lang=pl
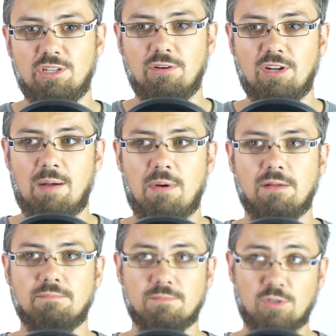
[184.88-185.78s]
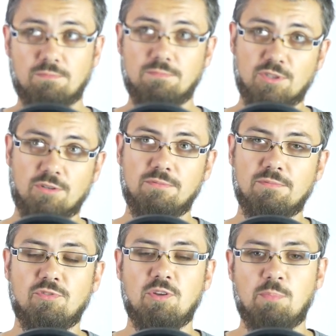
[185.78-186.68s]
kg. No to
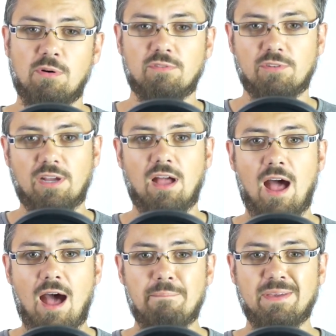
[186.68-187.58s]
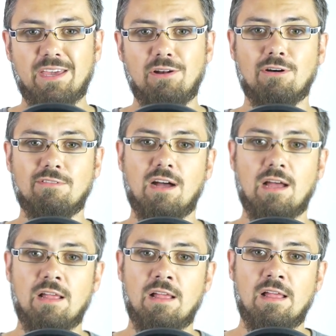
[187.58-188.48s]
typowo taka
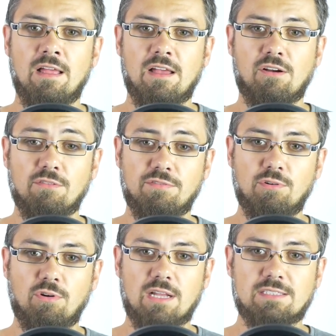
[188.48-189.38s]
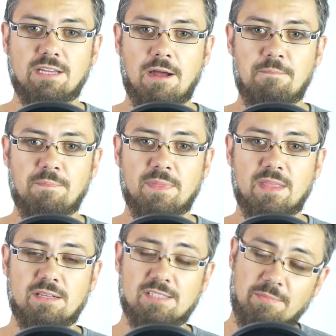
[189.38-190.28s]
uphillowa konfiguracja.
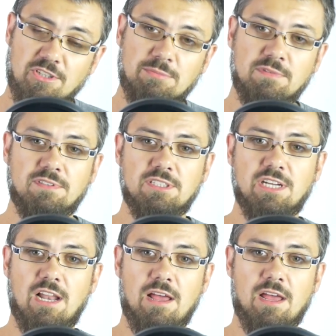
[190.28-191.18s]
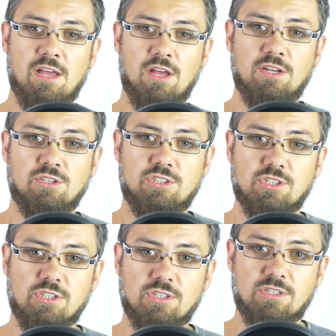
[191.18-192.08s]
Zobaczymy w niedzielę,
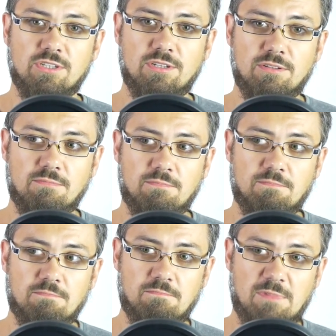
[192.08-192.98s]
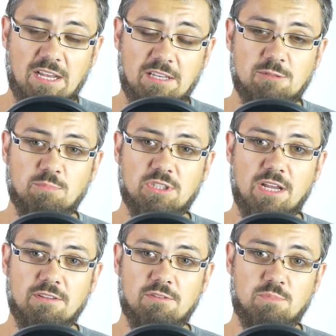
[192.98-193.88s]
czy taki
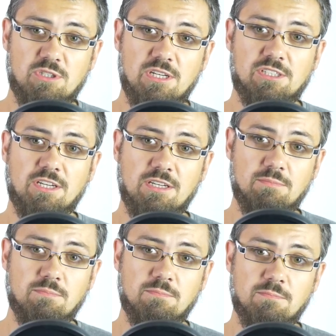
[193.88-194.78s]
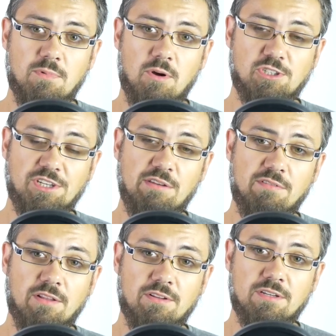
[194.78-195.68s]
sprzęt przyniesie im
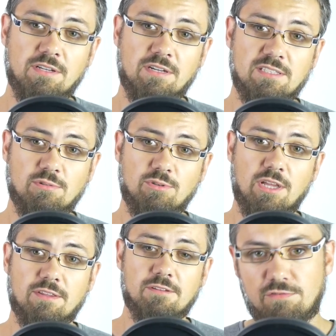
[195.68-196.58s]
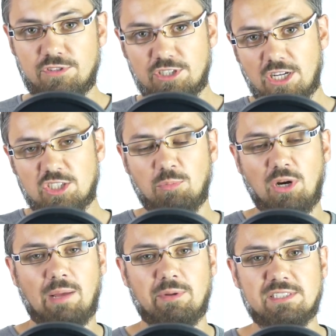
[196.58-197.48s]
oczekiwany rezultat. W dzisiejszym
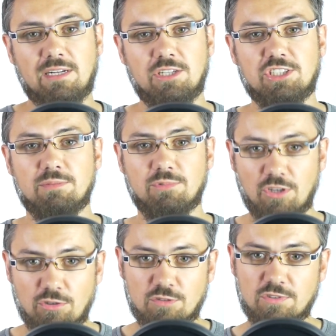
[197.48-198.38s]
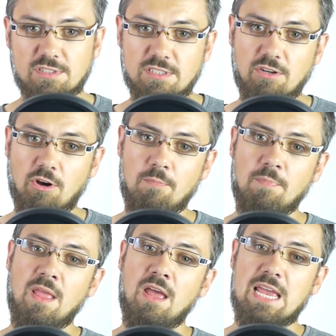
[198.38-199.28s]
programie cyklicznym to już
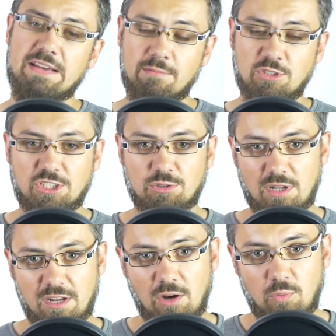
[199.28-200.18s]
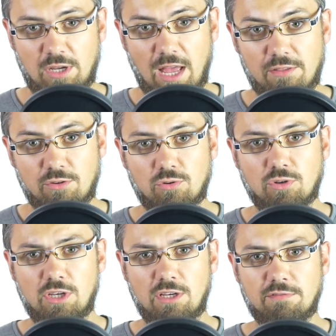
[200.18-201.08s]
wszystko. Ja Wam życzę udanego
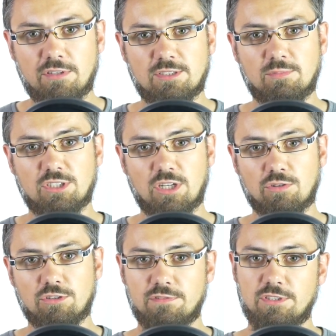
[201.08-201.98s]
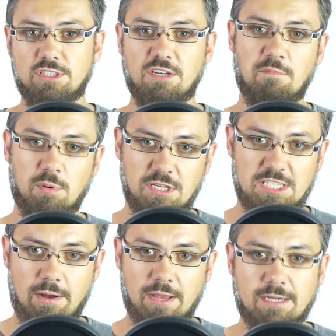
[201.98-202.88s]
weekendu i widzimy się oczywiście w
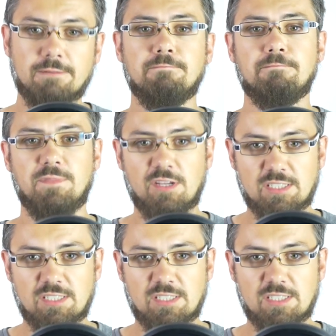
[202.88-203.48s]
poniedziałek. Do